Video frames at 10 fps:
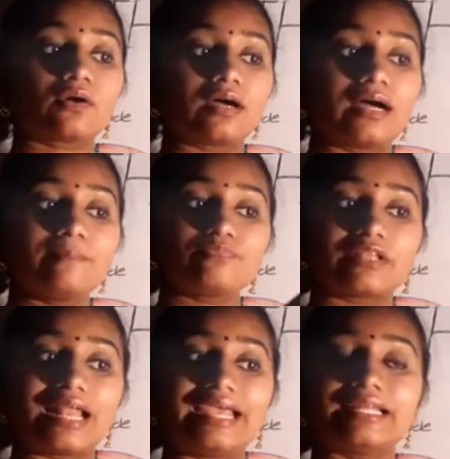యొక్క
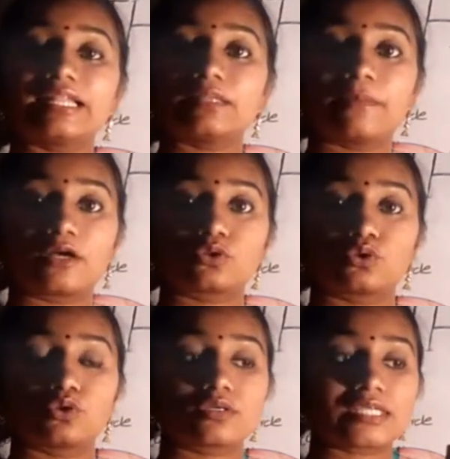లైట్ అనేది
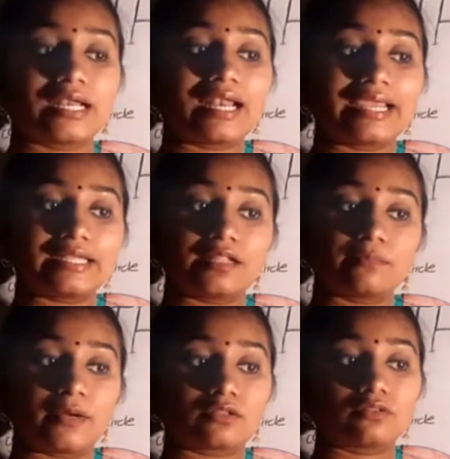పడుతుందో సన్ లైట్
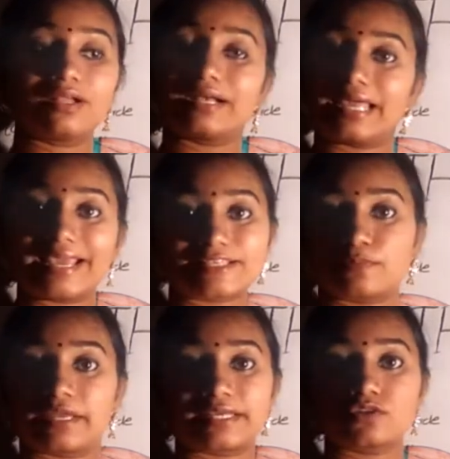అనేది పడుతుందో డే
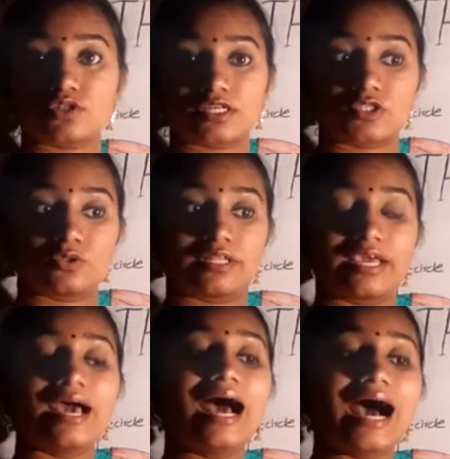ఎక్స్పీరియన్స్
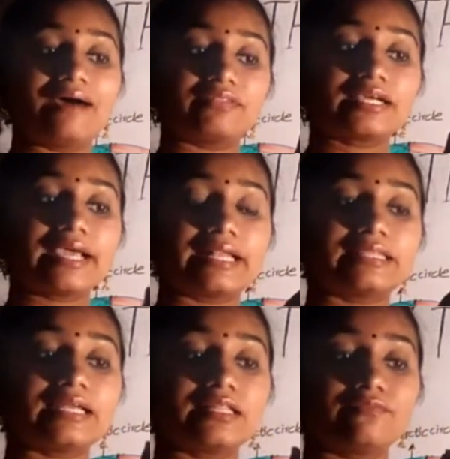చేస్తుంది ఆ విధంగా
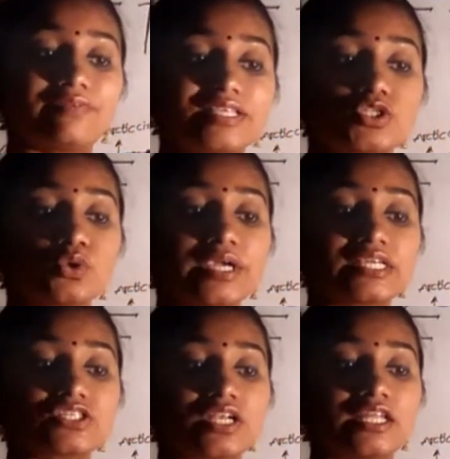ఎర్త్ అనేది వెస్ట్ టు
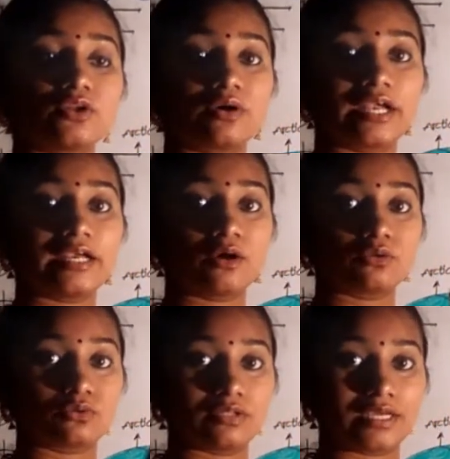ఈస్ట్ అనేది రొటేట్
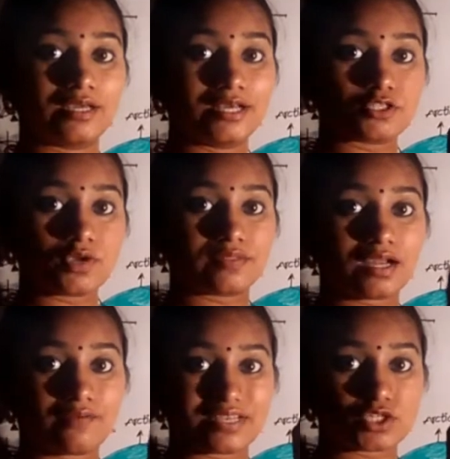అవుతుంది సో ఈ
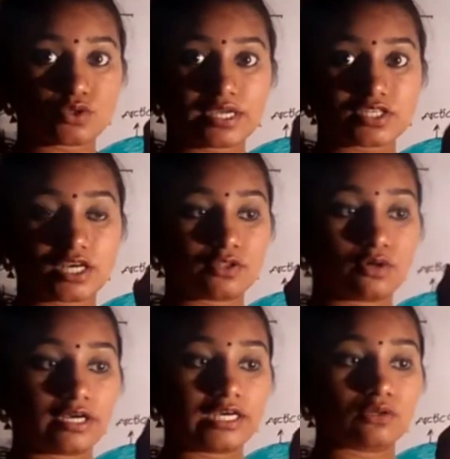విధంగా వెస్ట్ టు ఈస్ట్ అనేది
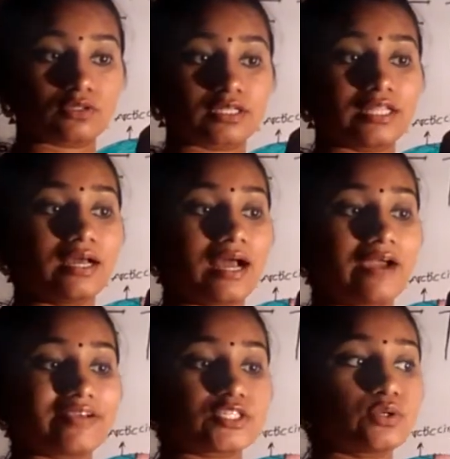రొటేట్ అవుతుంది కదా
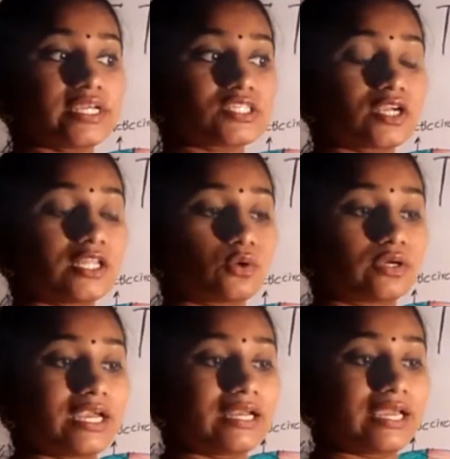ఆ వెస్ట్ టు ఈస్ట్ అనేది
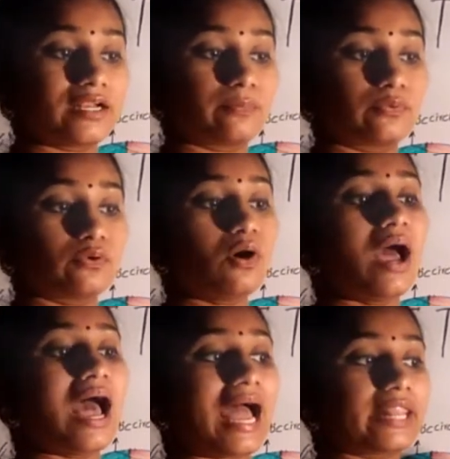రొటేట్ అయినప్పుడు
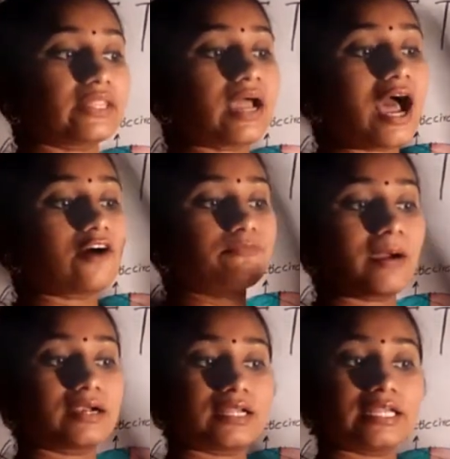అనదర్ హాఫ్
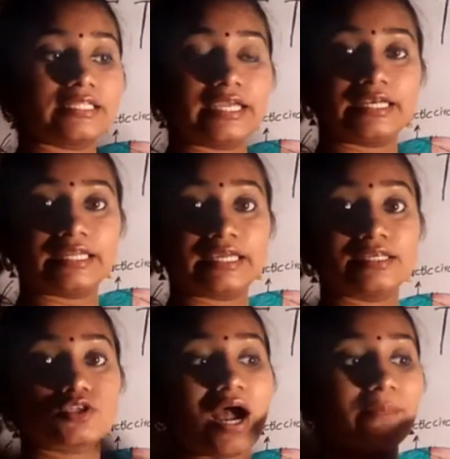పార్ట్ అనేది ఏంటి
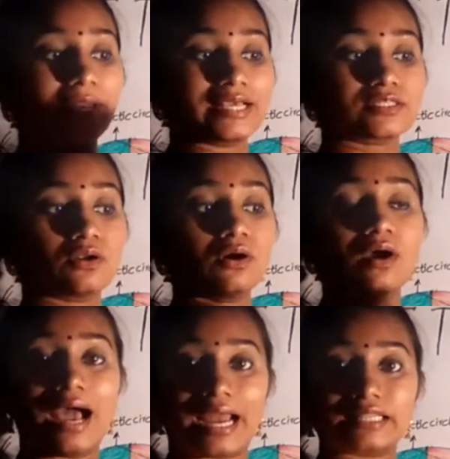సో ఆ ప్లేస్లో
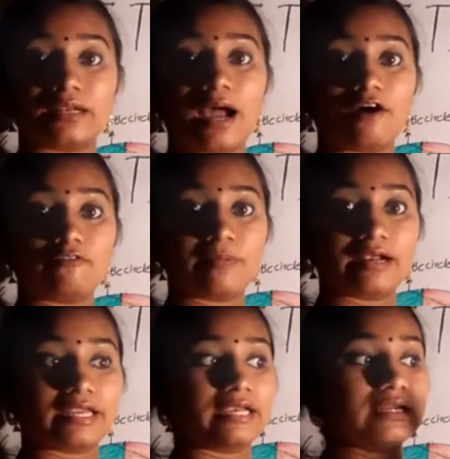అనదర్ హాఫ్ హాఫ్
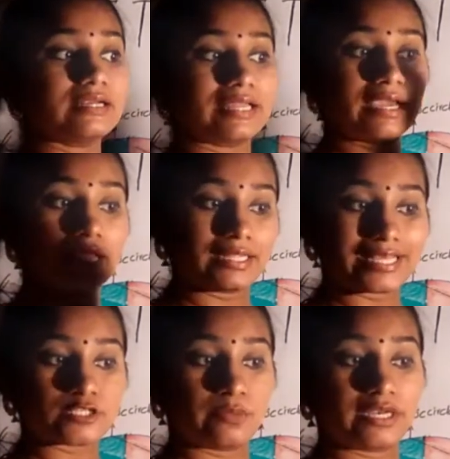పార్ట్ ఏంటి డే
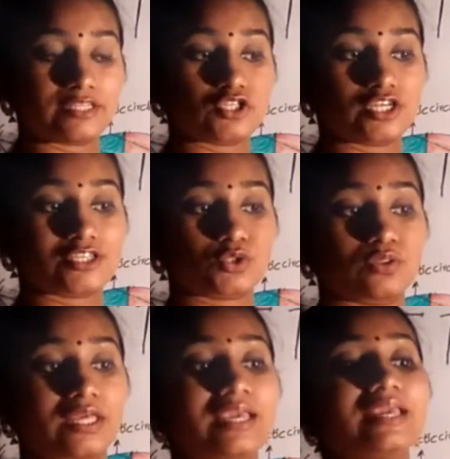అనేది ఎక్స్పీరియన్స్
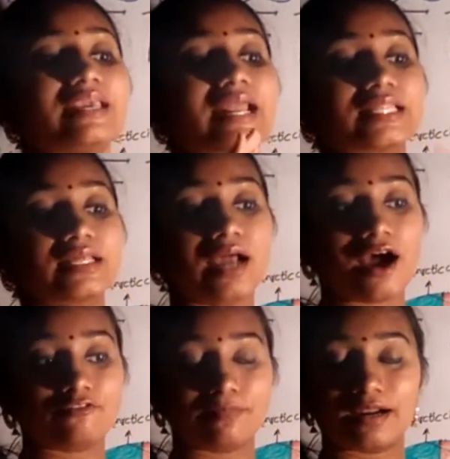చేస్తుంది ఈ అనదర్
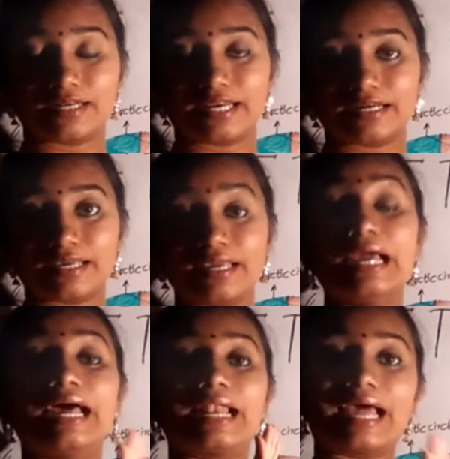హాఫ్ పార్ట్ ఏంటి
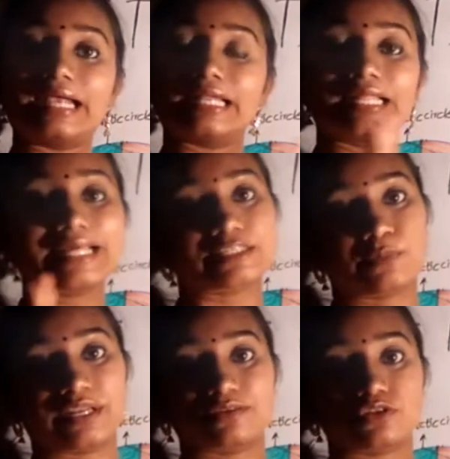నైట్ అనేది
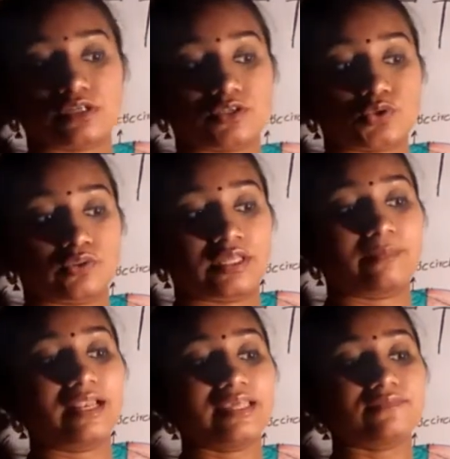ఎక్స్పీరియన్స్ చేస్తుంది
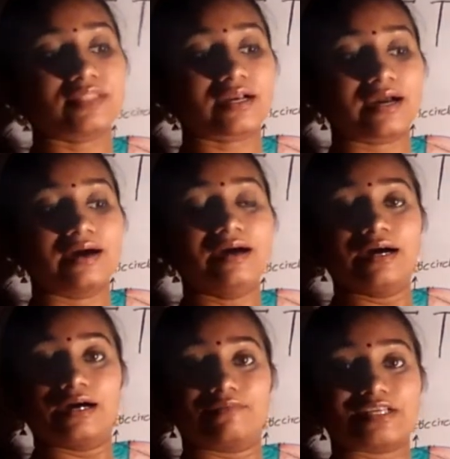మళ్ళీ ఈ విధంగా
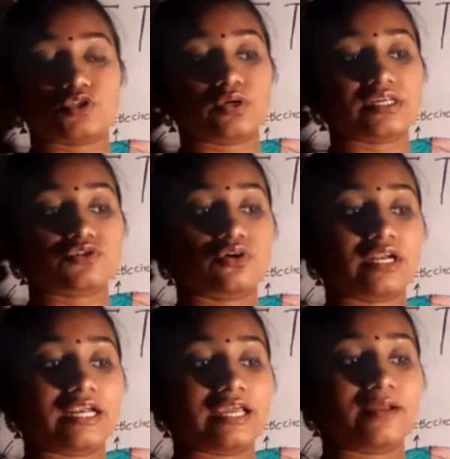వెస్ట్ ఈస్ట్
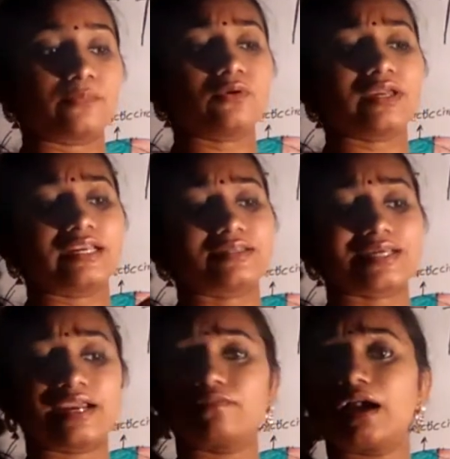రొటేట్ అయినప్పుడు ఇటు
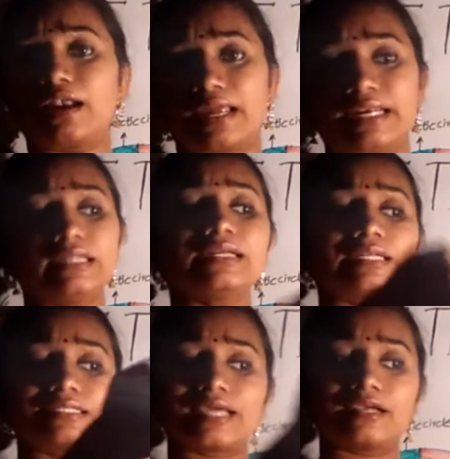సైడ్ వాళ్ళు నైట్
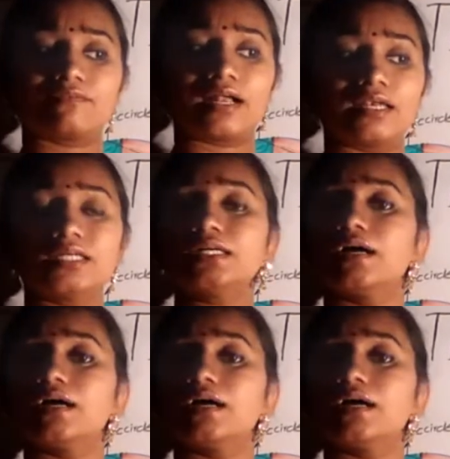ఇటు సైడ్ వాళ్ళు